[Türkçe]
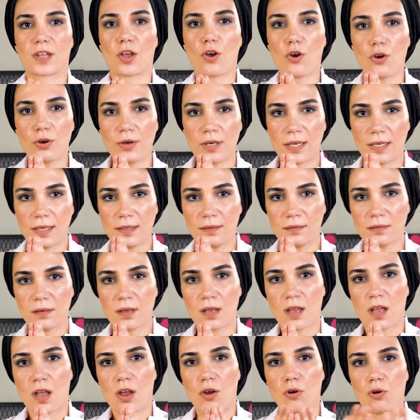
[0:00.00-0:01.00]
Örneğin
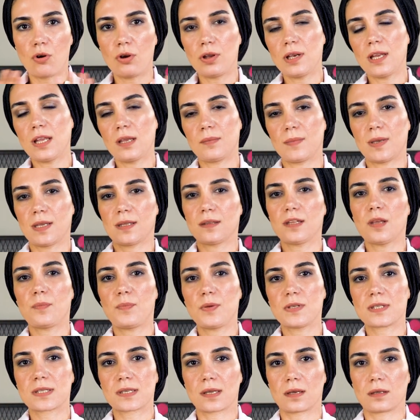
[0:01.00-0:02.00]
öğle yemeğinde
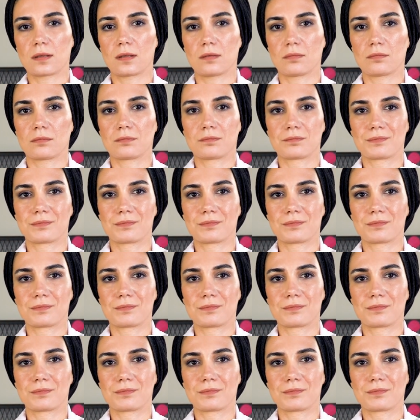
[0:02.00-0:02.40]
pizza yedim